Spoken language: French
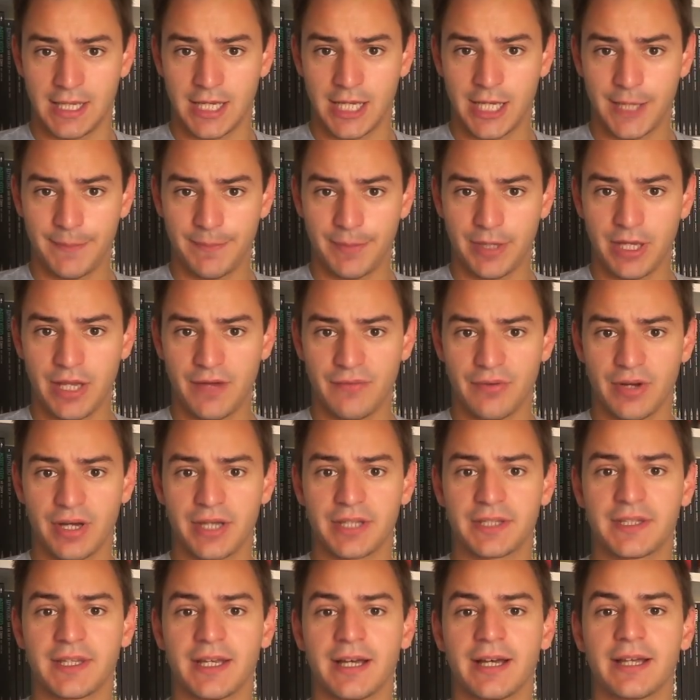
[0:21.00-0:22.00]
après
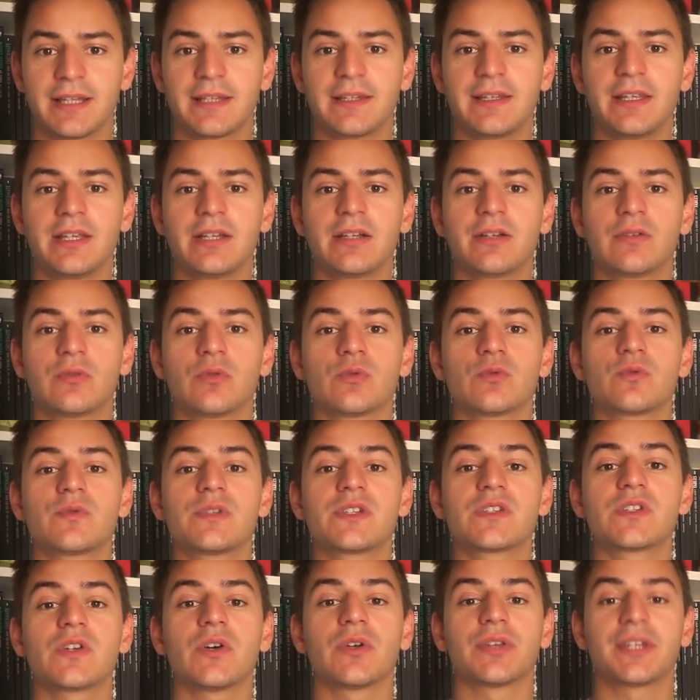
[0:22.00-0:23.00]
avoir été arrêté
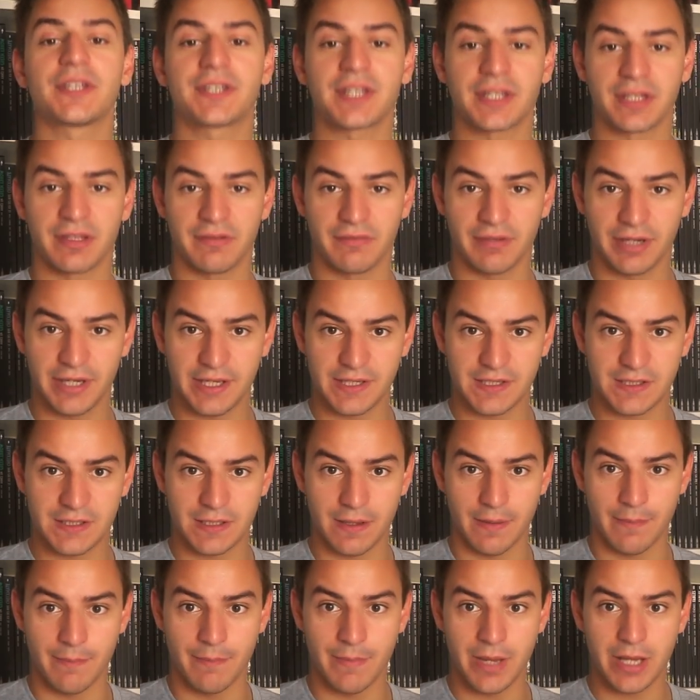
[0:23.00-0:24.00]
conduisant en état
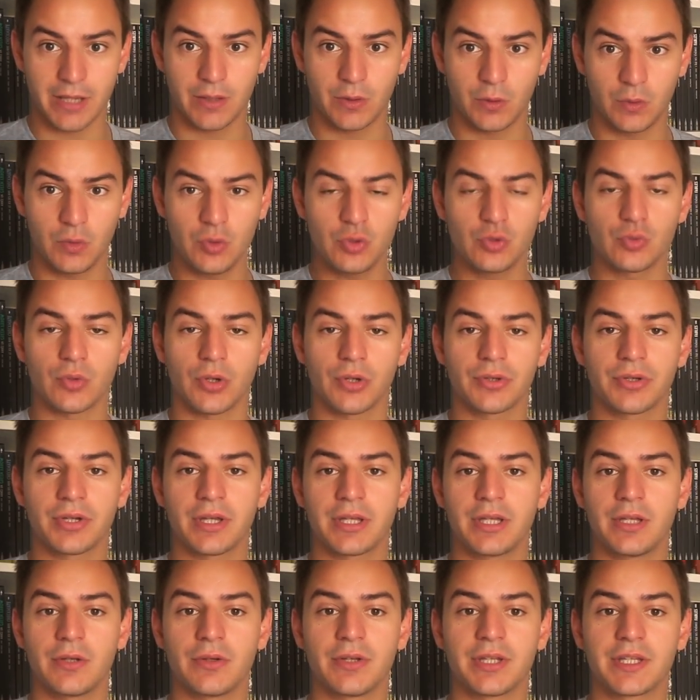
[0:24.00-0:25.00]
d'ivresse, Marco doit
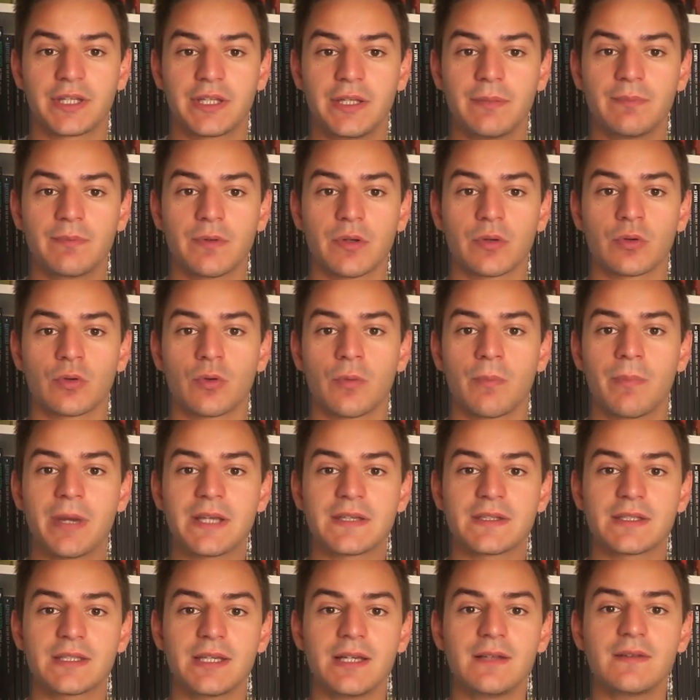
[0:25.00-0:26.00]
entraîner une équipe de
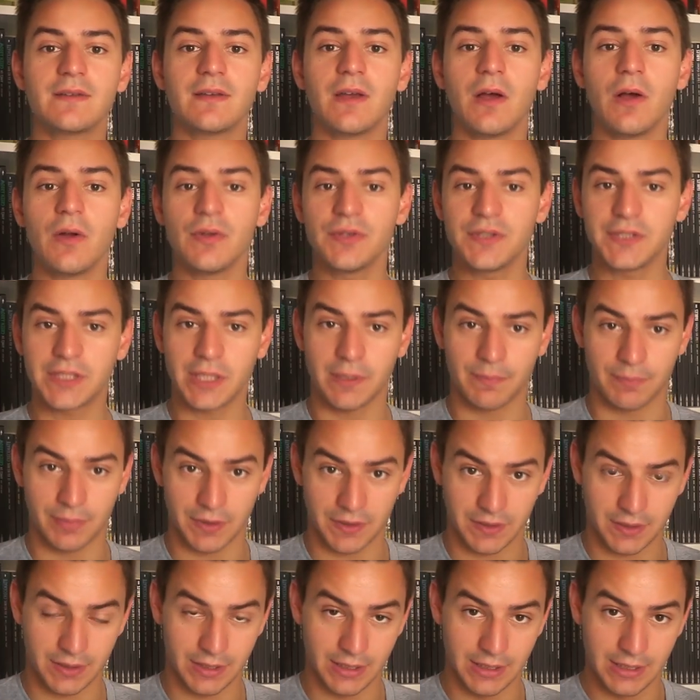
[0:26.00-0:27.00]
basket
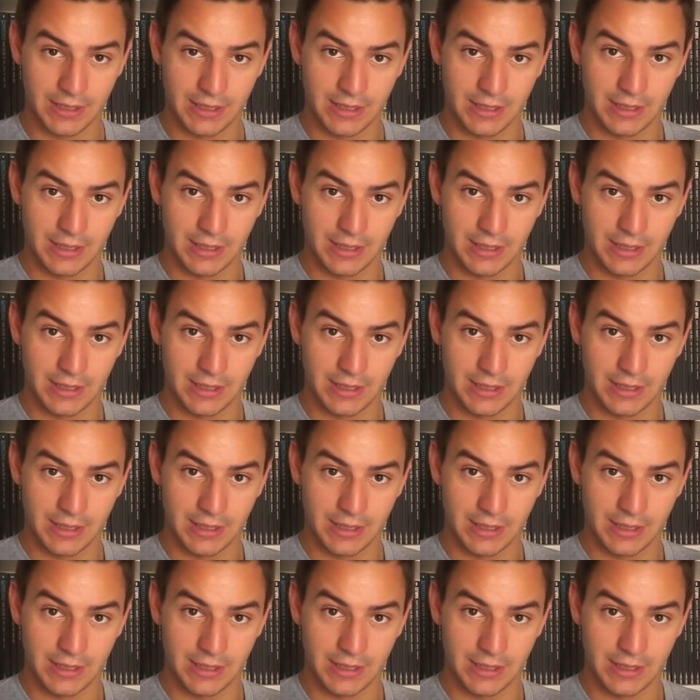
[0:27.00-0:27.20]
handicapée.